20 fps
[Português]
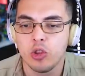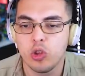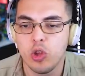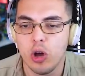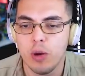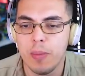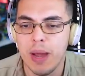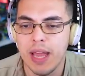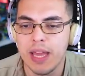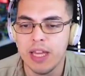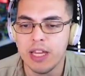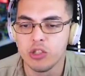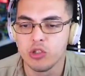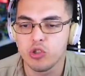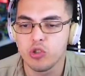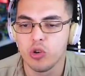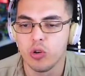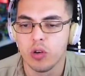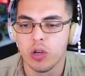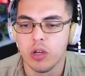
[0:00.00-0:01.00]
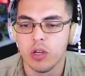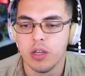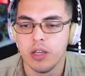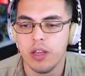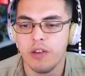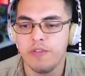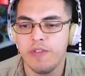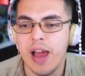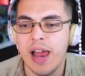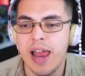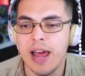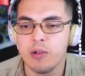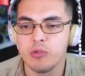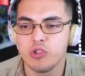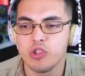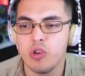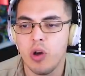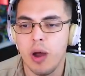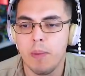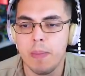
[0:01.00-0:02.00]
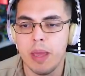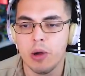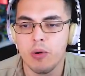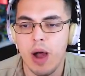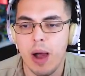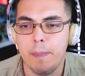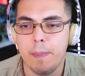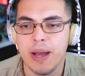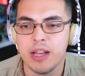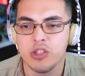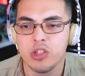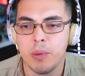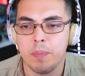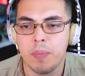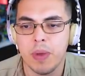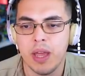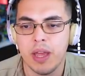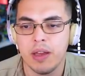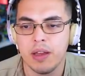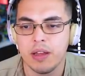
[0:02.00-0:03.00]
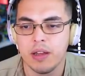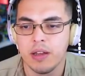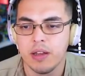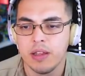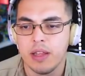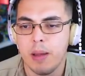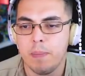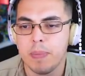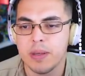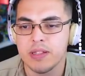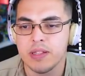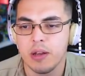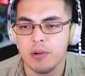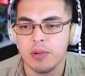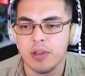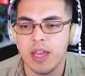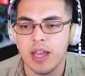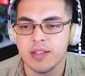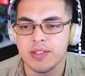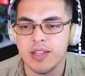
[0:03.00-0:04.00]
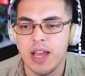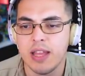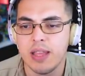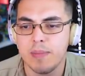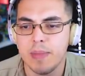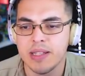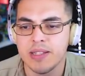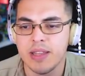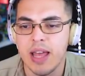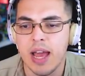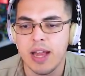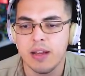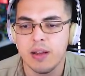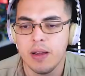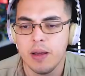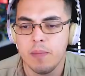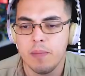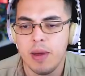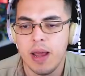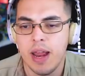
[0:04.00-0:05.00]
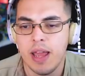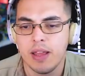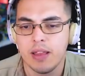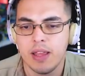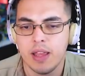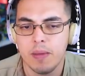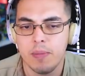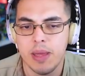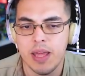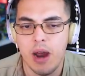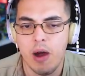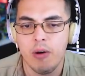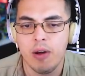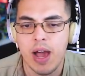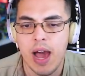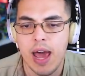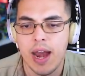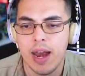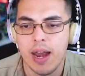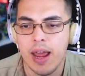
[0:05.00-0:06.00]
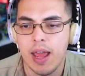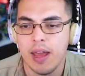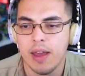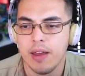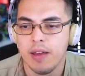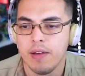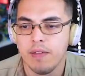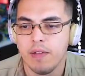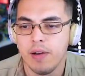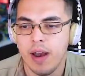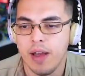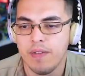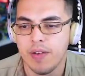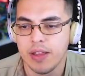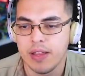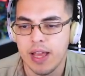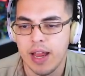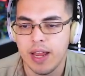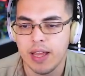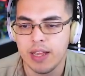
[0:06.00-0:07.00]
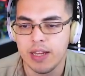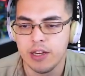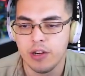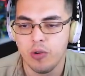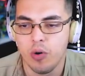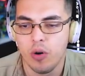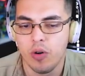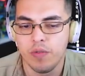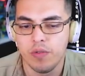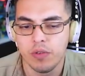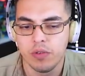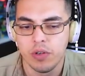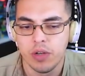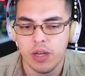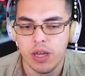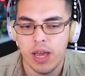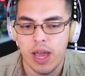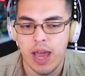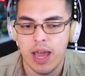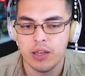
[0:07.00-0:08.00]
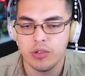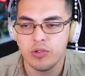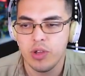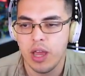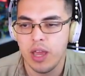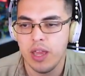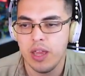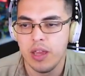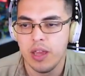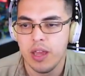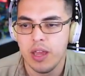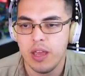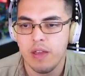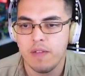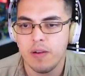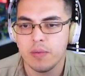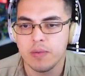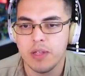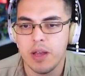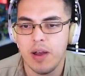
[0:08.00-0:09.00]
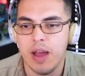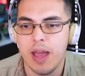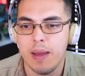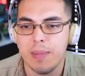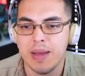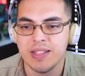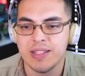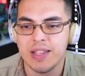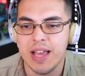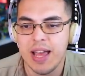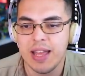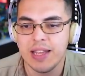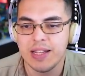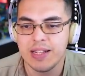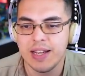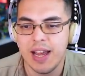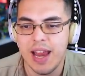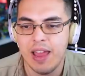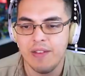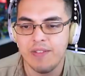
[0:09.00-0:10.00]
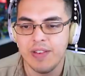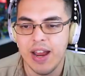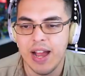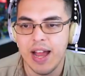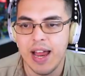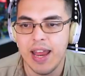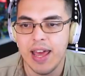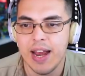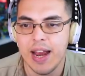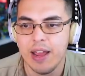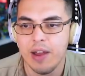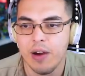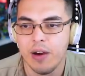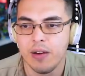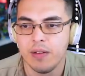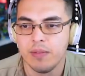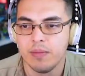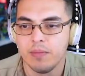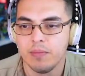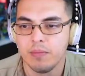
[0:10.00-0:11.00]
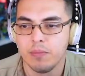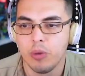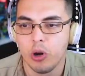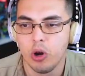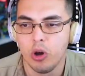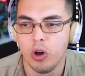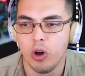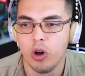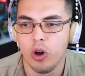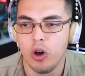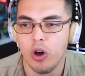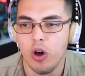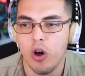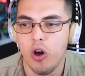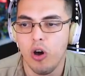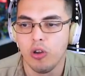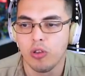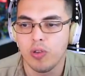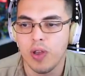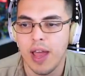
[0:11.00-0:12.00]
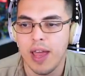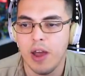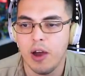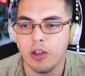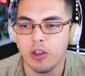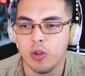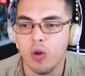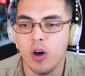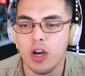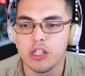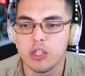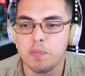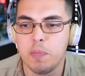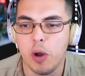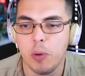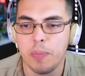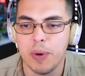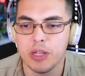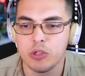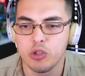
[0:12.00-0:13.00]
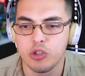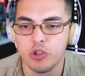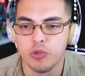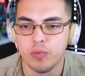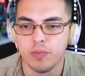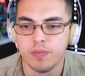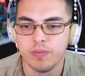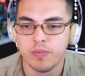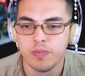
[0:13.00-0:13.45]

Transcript: Toma isso e vai lá no seu amigo, rapaz. Só porque tá pensando o quê? Sai da minha cidade. Pera aí, tem que mirar o cara, né? Vou levantar ele aqui de novo. É isso aí. E vamos dar uma arremessada de leve na galera aí. Pronto, aí ó. Dois pelo preço de um.